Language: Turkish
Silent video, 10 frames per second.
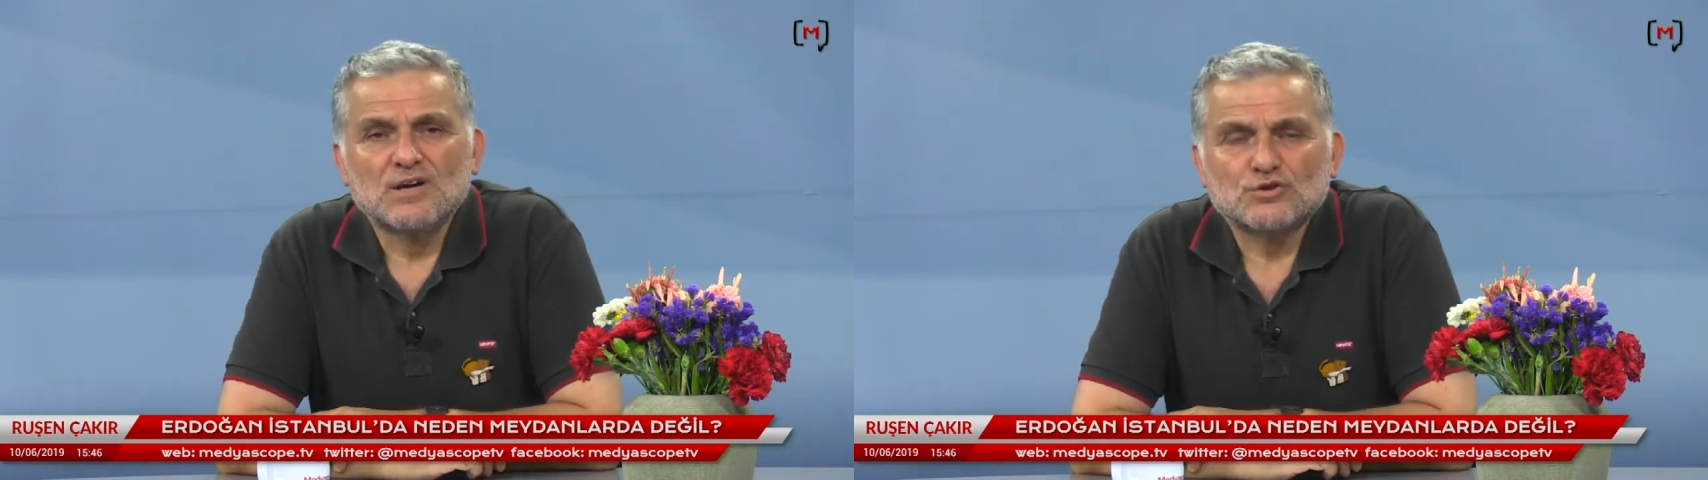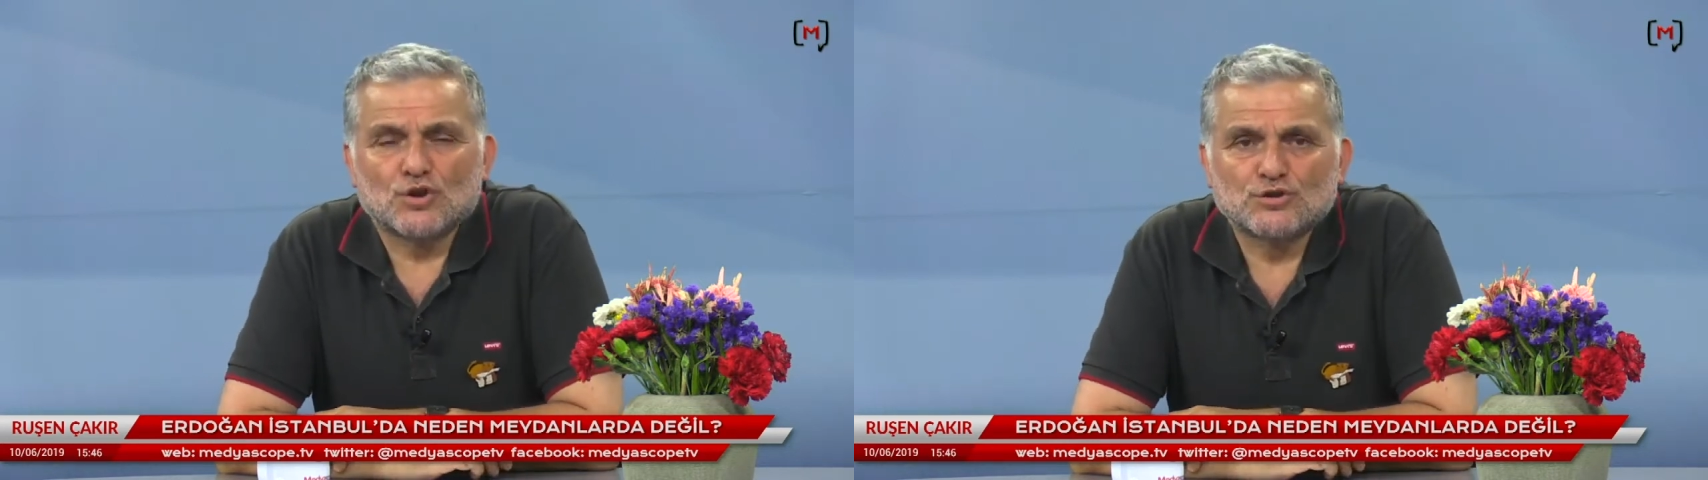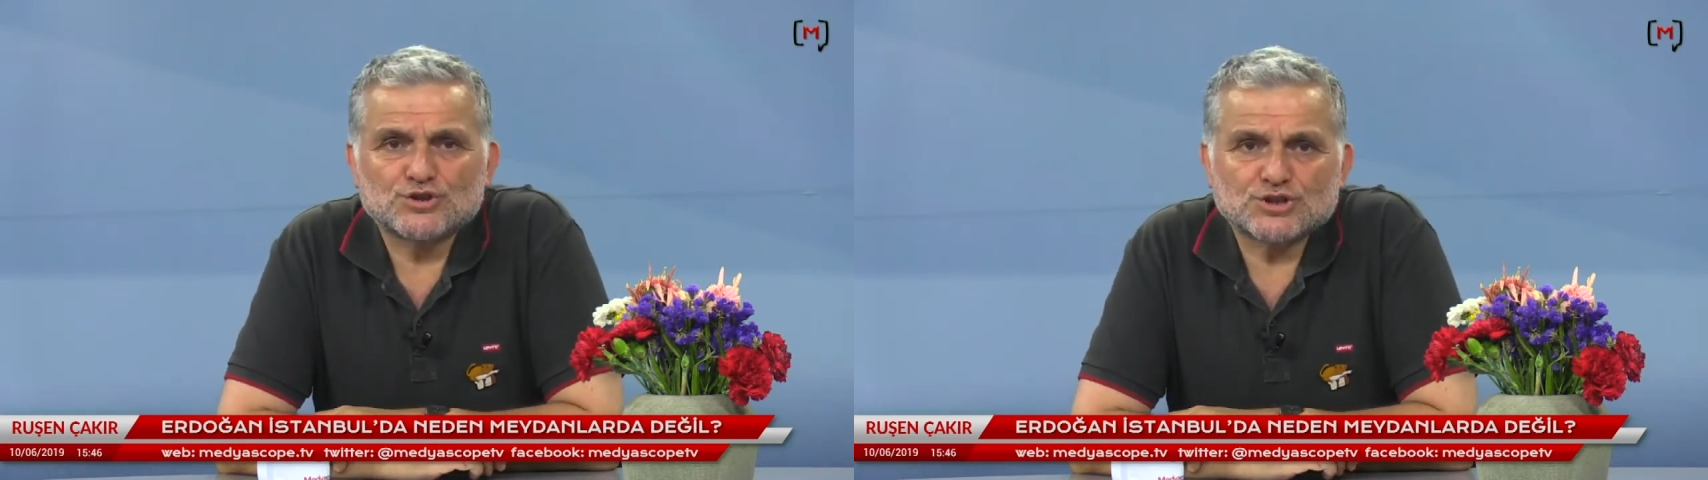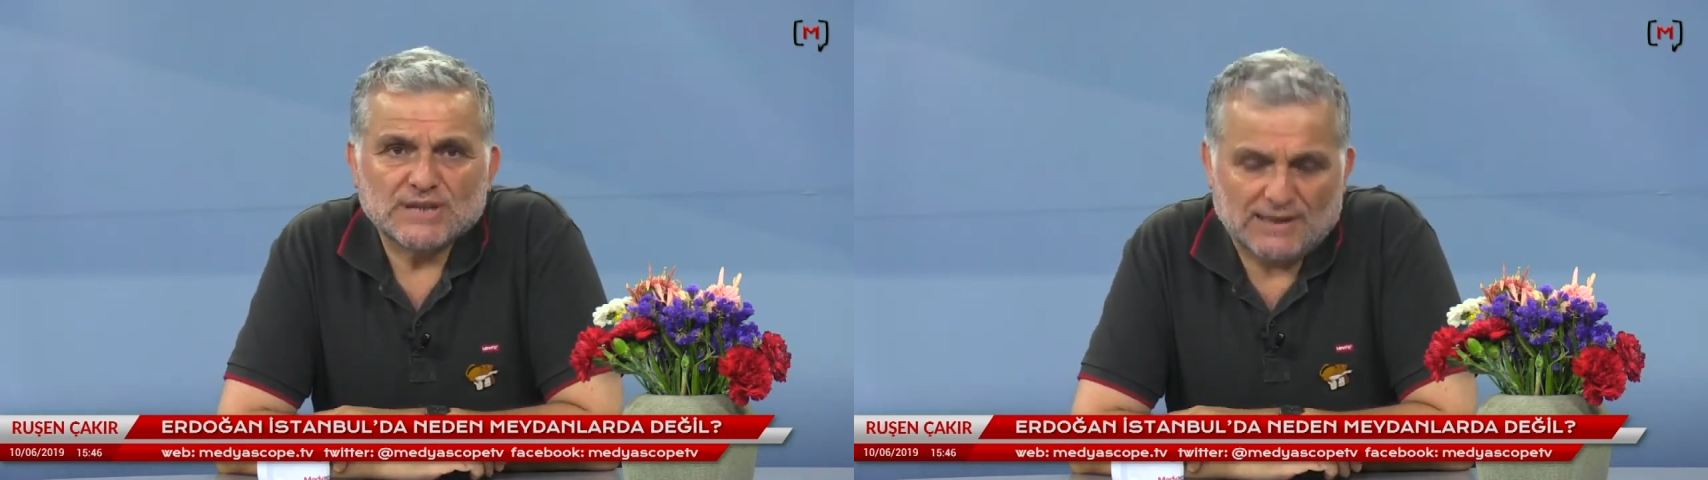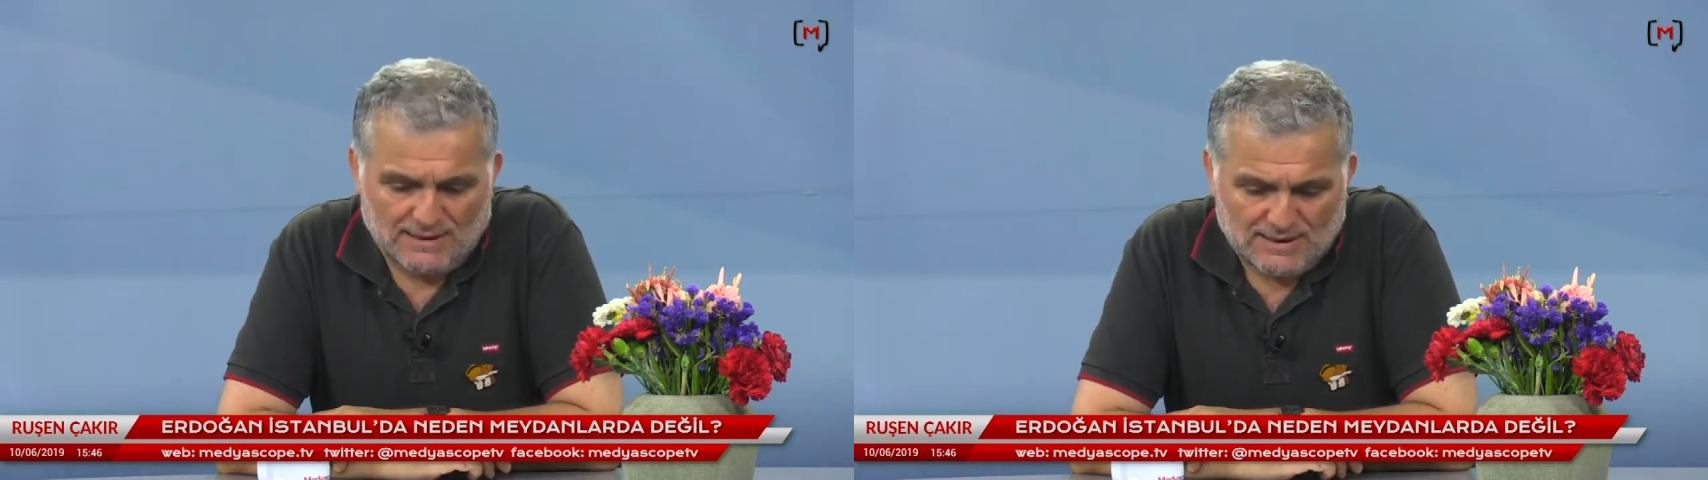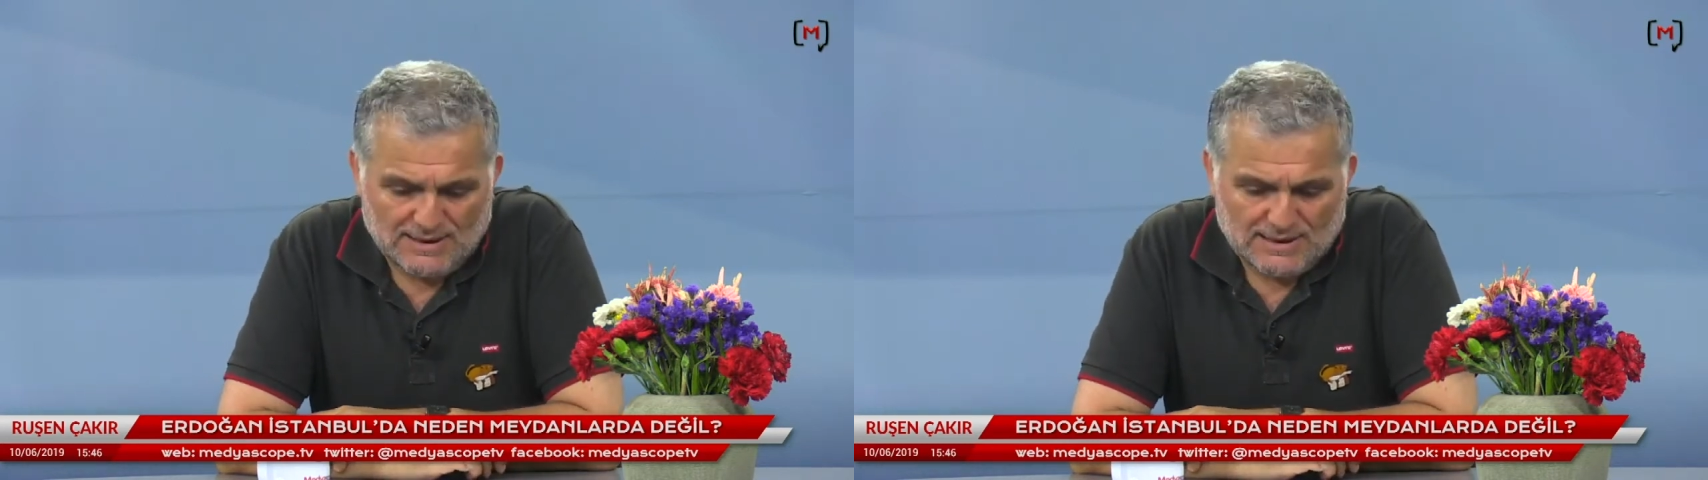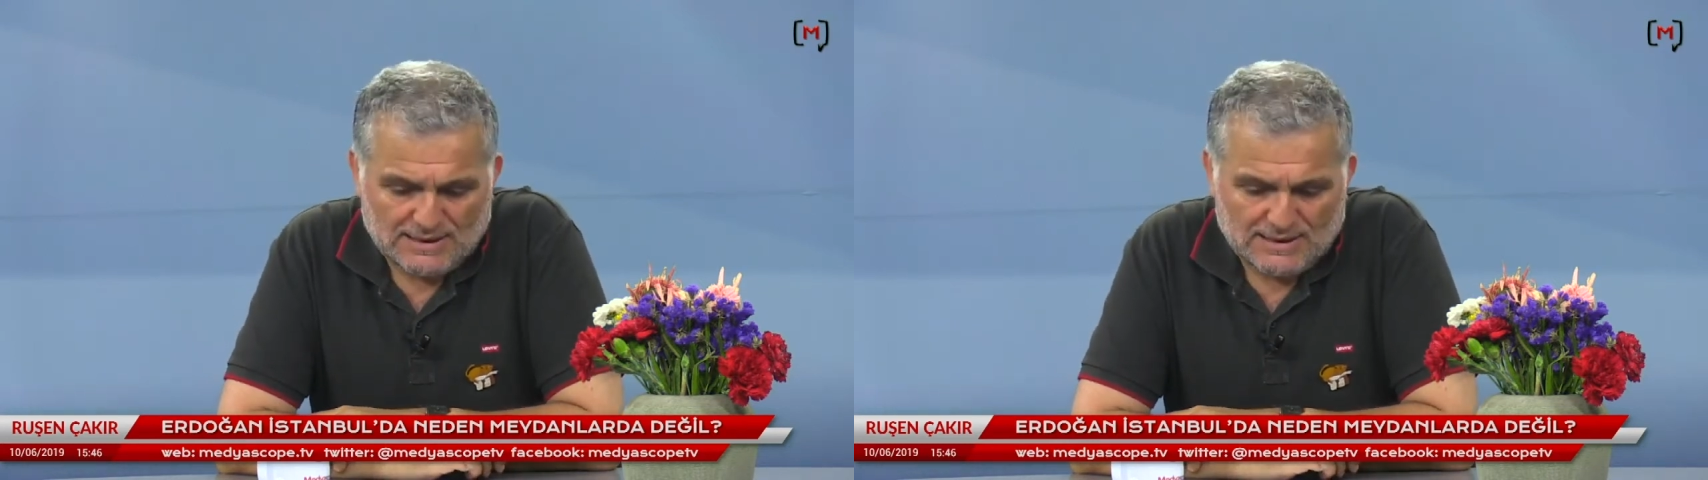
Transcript: Sonuçta